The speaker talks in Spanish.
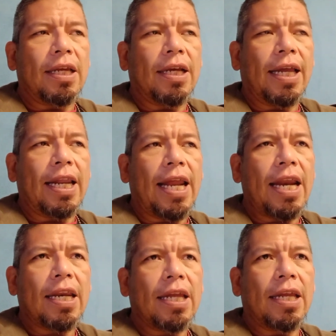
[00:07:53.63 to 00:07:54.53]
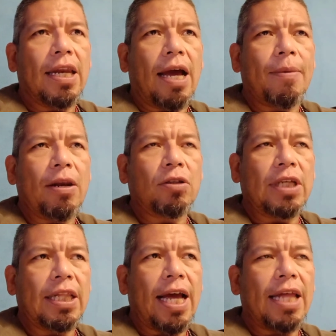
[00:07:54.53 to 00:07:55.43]
generar la
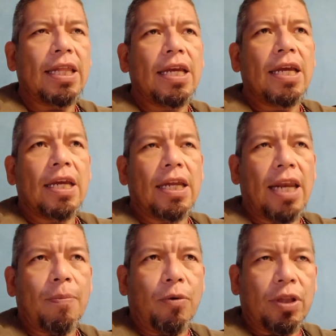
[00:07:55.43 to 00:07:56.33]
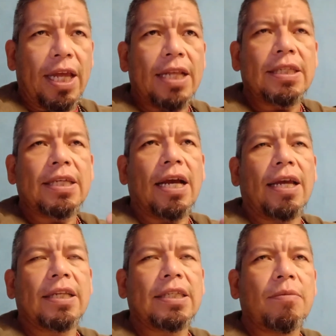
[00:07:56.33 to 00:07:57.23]
velocidad y la potencia
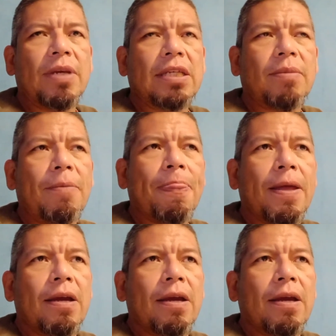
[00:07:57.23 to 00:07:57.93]
en sí misma,